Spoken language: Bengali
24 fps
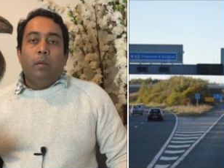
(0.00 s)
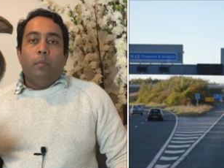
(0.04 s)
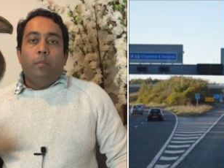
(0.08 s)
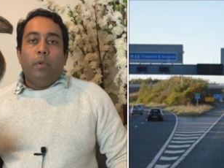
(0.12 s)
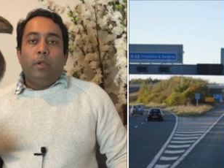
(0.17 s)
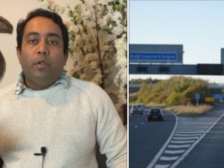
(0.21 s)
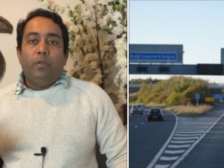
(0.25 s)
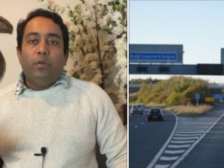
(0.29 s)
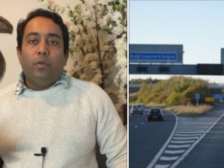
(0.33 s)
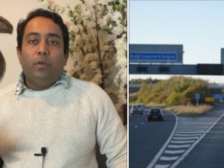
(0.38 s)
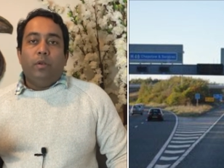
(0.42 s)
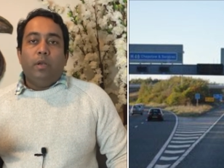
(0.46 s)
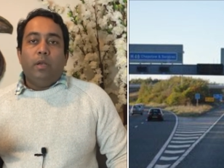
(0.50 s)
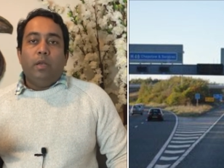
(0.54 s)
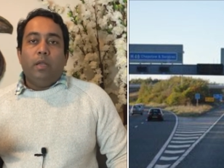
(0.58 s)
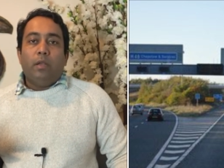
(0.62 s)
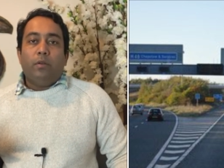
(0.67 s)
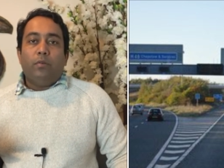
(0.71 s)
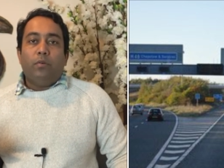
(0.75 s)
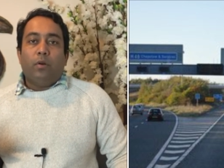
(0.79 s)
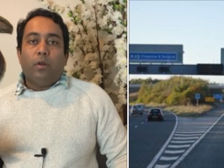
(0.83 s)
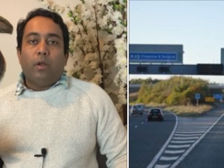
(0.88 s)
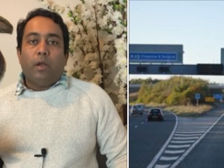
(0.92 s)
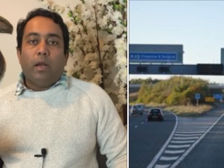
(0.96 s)
বিষয়টি
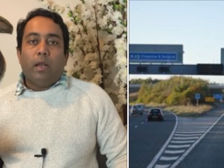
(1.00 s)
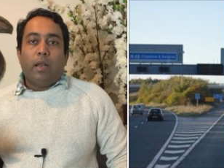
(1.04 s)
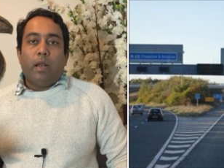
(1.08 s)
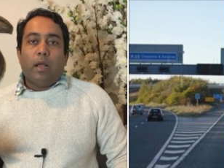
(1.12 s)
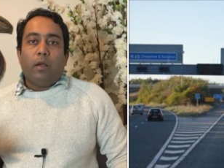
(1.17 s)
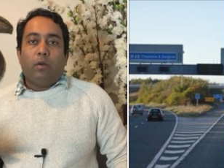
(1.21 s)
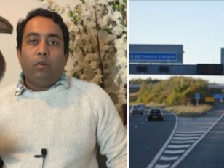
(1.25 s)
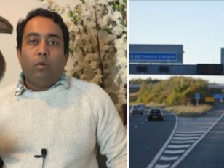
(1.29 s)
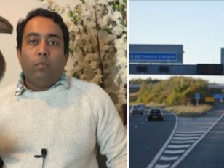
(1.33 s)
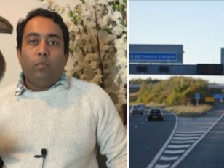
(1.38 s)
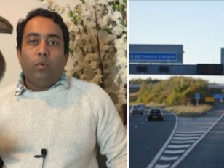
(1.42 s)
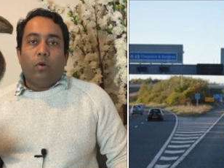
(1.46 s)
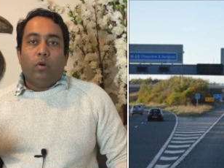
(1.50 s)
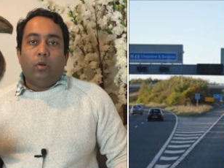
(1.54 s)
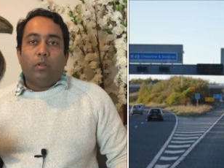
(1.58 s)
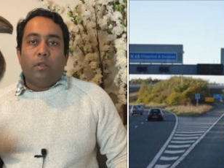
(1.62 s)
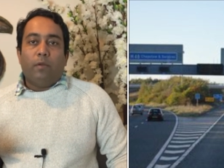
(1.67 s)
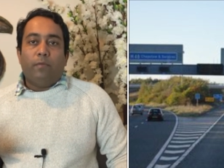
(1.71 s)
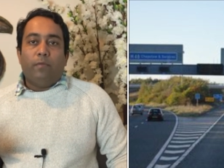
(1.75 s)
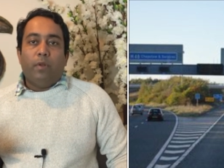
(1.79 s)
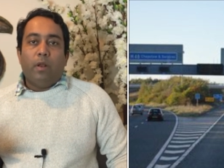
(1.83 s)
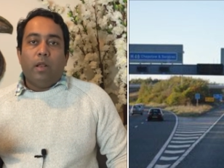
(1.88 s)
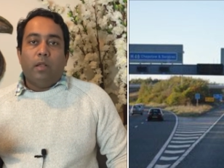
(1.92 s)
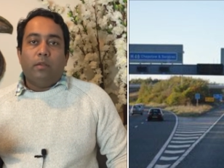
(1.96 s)
নিয়ে সরকারের এক
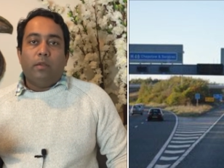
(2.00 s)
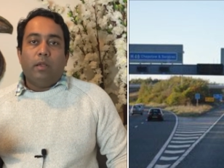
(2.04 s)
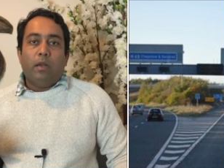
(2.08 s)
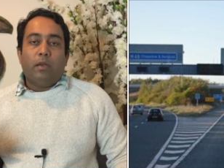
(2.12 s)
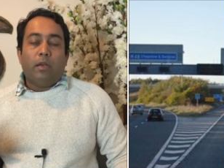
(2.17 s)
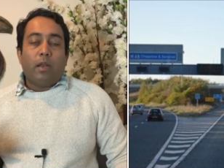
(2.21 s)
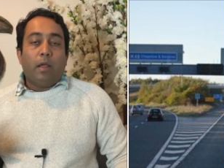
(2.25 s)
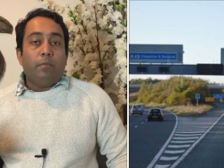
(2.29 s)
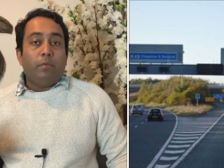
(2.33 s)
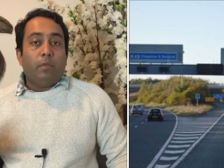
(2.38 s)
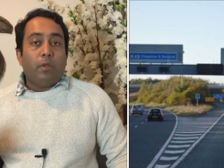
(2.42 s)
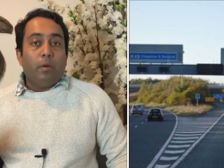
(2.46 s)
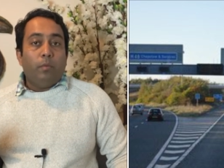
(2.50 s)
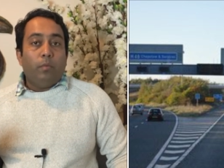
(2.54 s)
কর্মকর্তা ফিনান্সিয়াল টাইমসকে